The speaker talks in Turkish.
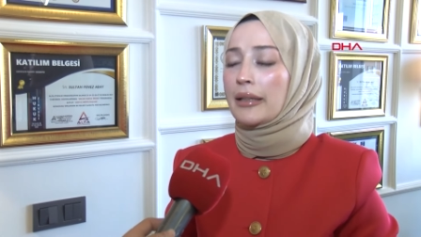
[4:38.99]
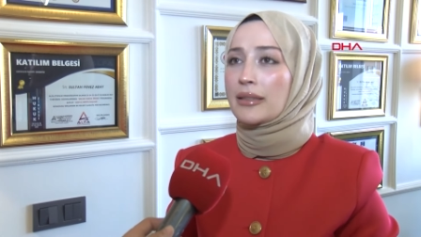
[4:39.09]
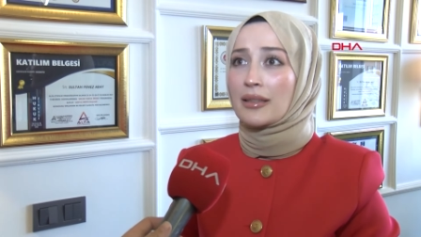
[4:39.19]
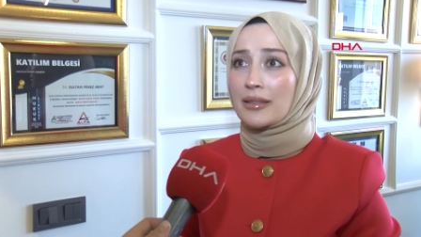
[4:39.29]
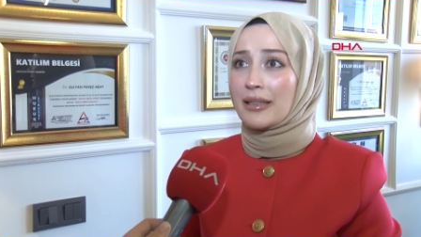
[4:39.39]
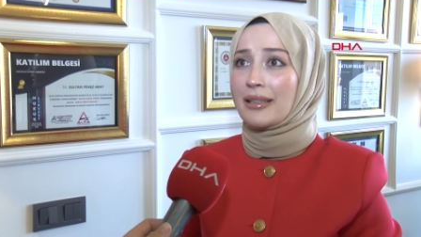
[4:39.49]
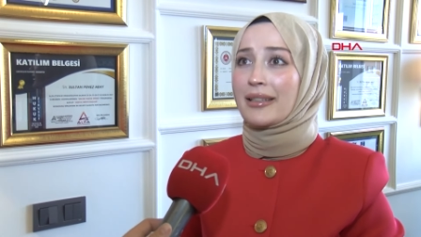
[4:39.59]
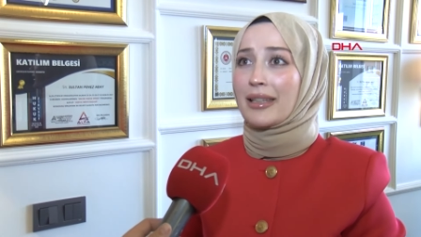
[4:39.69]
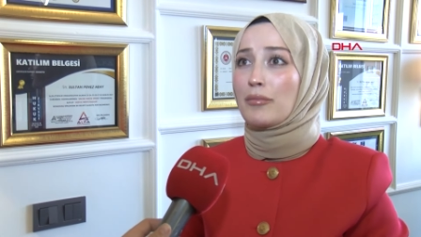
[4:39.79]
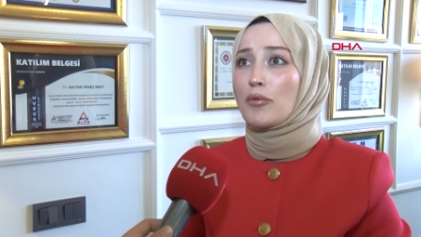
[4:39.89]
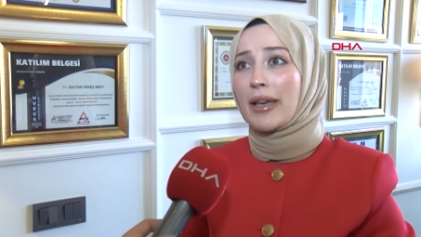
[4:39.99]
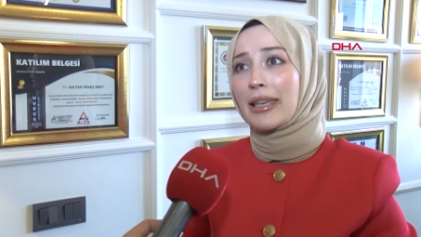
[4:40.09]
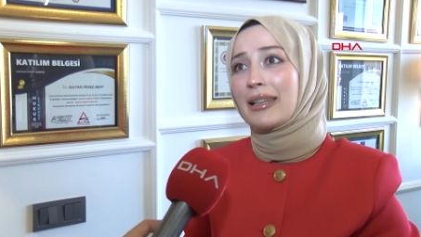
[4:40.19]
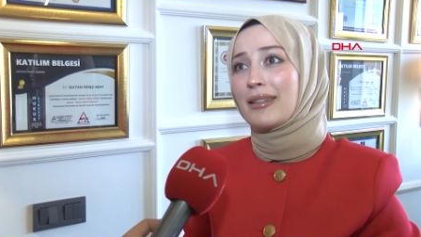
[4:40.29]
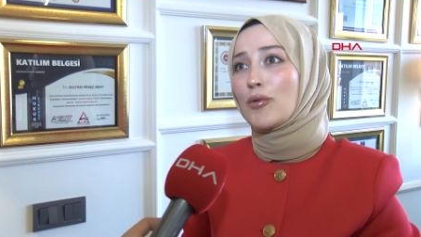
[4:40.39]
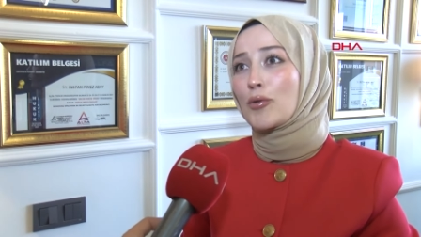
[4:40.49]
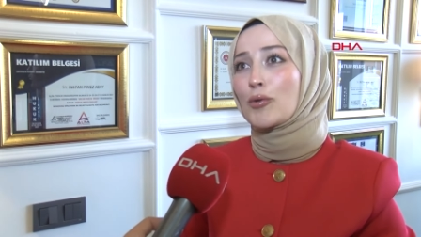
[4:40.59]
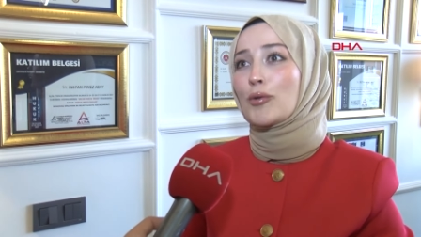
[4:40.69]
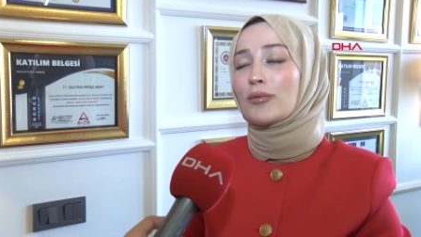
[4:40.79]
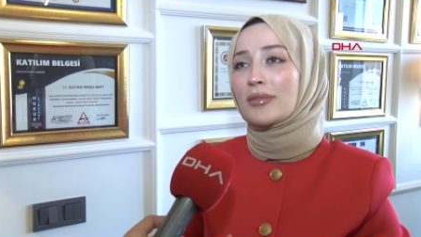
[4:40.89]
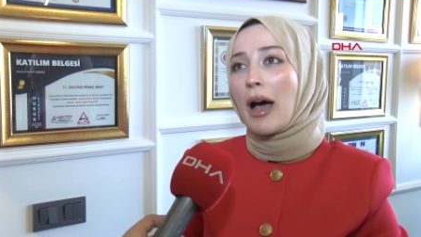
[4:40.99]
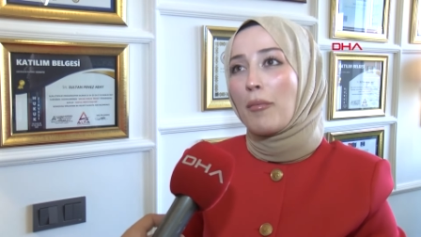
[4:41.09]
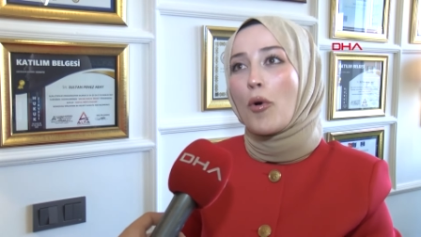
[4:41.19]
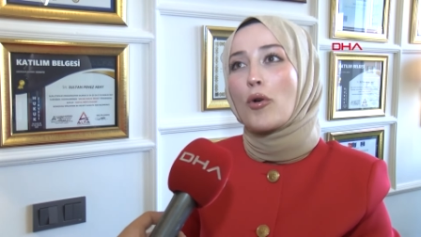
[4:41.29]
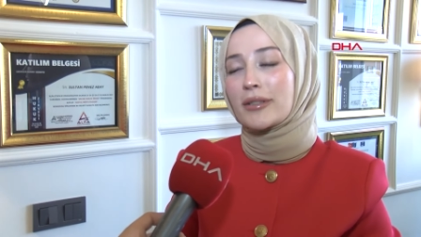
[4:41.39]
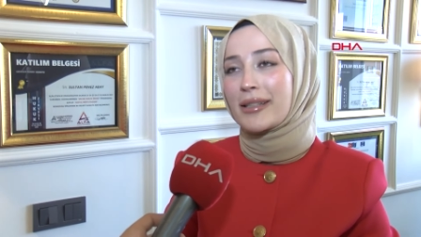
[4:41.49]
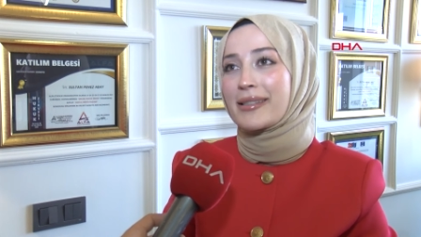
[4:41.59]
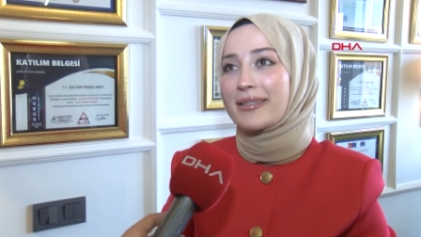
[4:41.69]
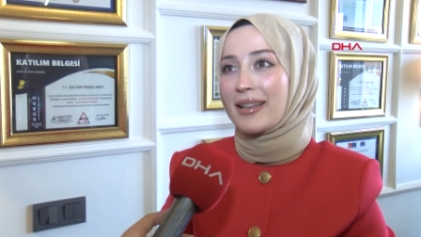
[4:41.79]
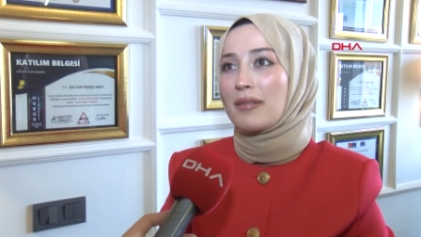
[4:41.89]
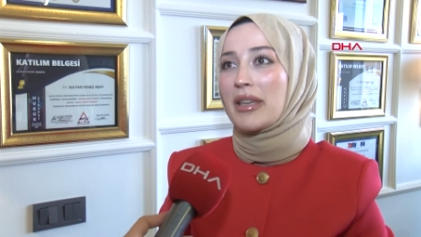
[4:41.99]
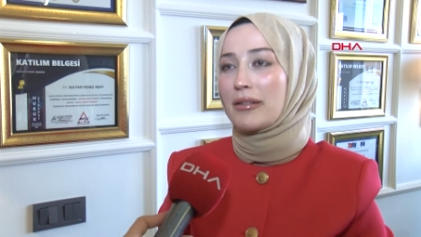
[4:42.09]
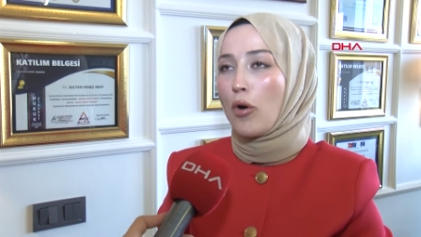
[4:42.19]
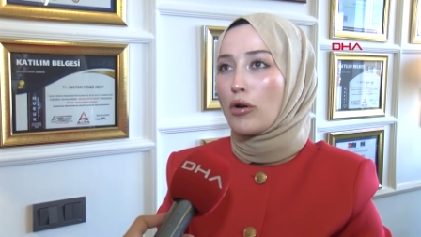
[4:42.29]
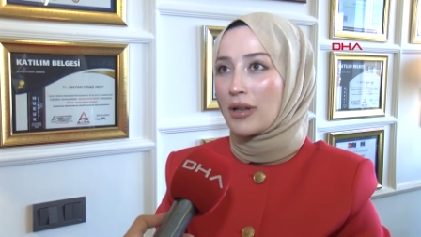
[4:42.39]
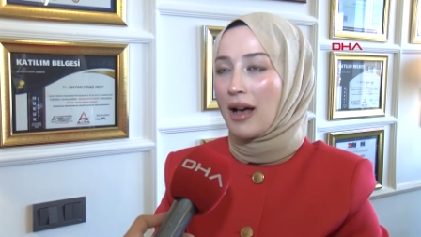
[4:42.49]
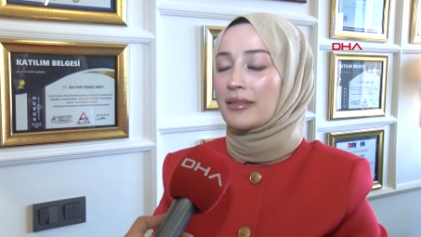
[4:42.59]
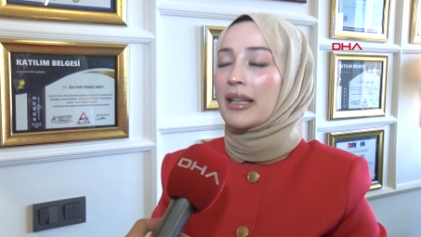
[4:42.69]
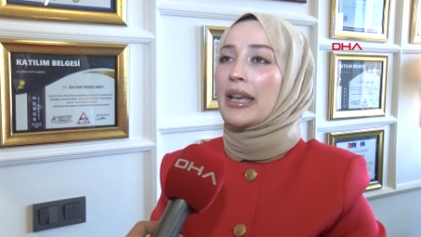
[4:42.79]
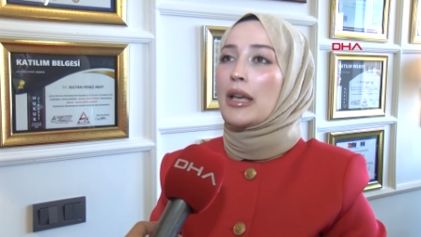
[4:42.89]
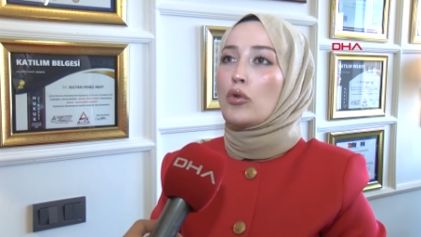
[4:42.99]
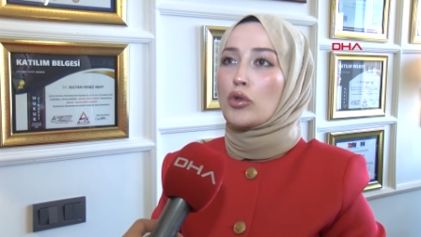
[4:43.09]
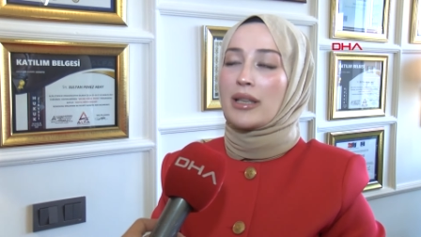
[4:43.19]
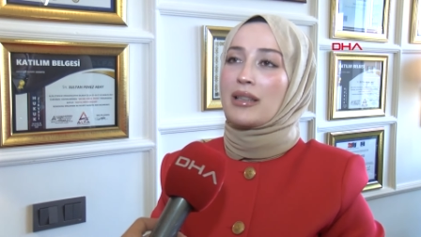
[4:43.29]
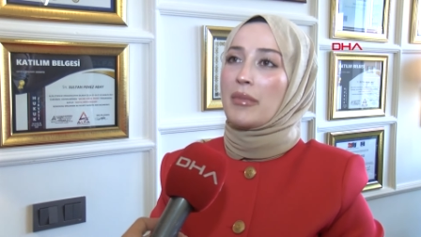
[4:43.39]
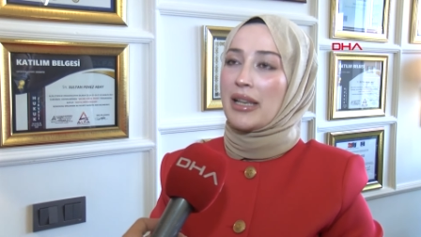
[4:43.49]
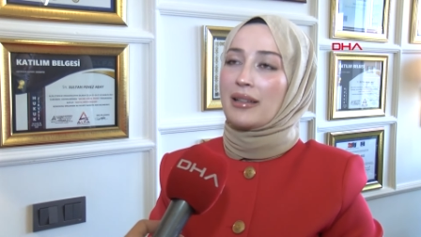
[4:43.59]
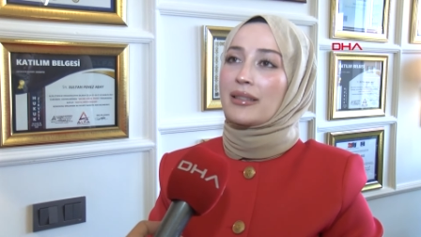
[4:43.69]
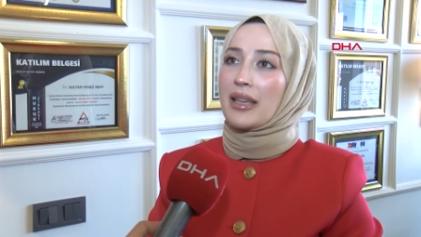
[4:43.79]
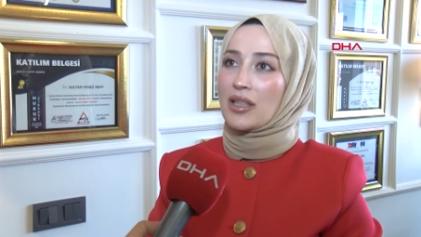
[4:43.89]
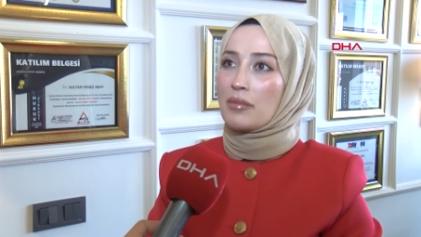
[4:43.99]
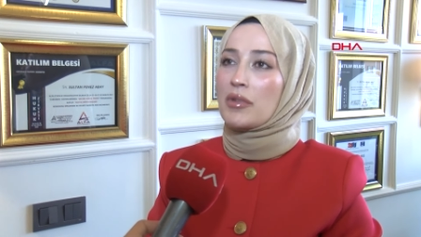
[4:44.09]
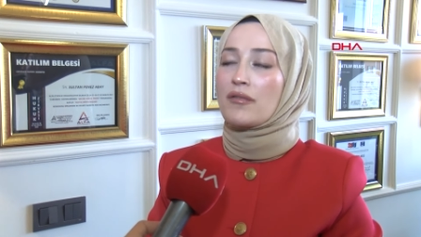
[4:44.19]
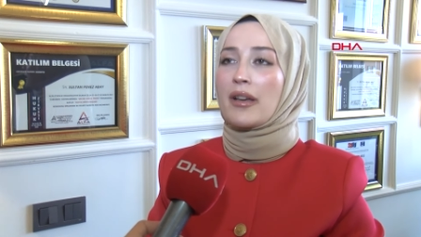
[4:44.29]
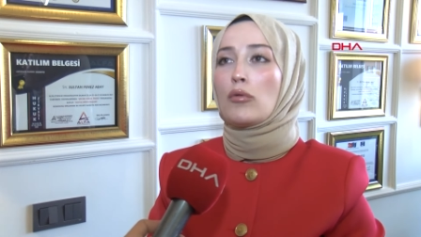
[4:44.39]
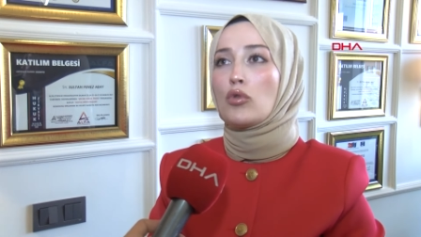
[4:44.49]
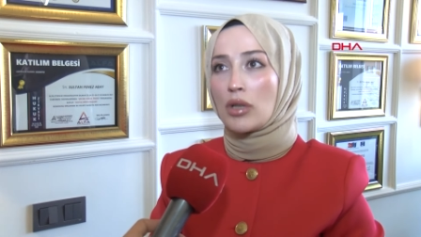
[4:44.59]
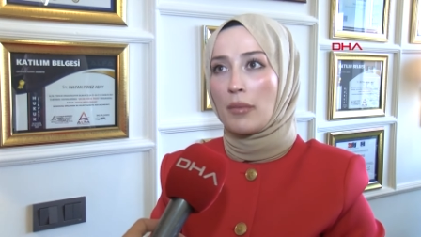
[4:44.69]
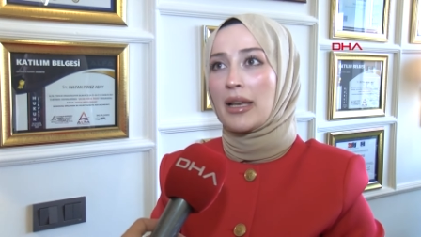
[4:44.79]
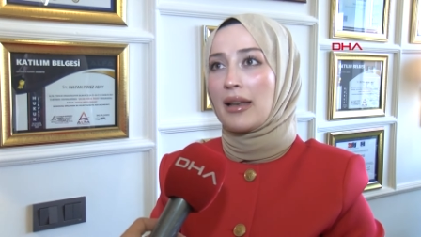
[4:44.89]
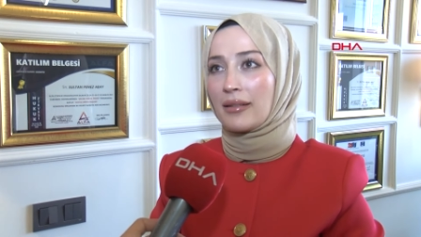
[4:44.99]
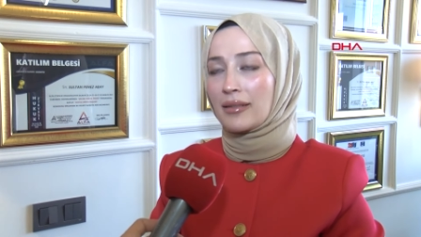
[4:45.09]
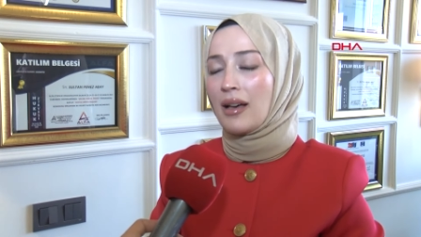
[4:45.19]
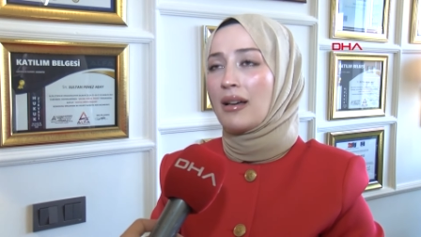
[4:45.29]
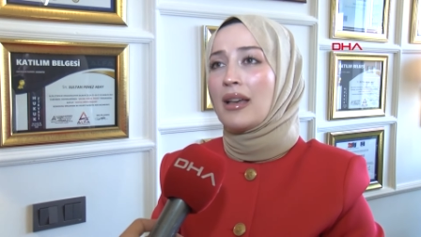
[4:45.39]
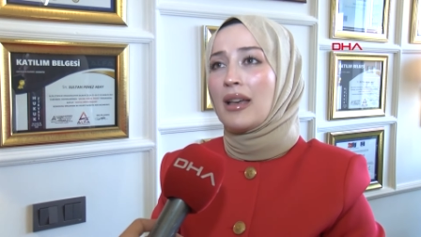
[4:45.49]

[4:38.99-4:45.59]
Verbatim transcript: E, takdir edilir ki müvekkilin yüzünün tam ortasında bir organ 3 kez ameliyat geçirmiş ve 3 ameliyatta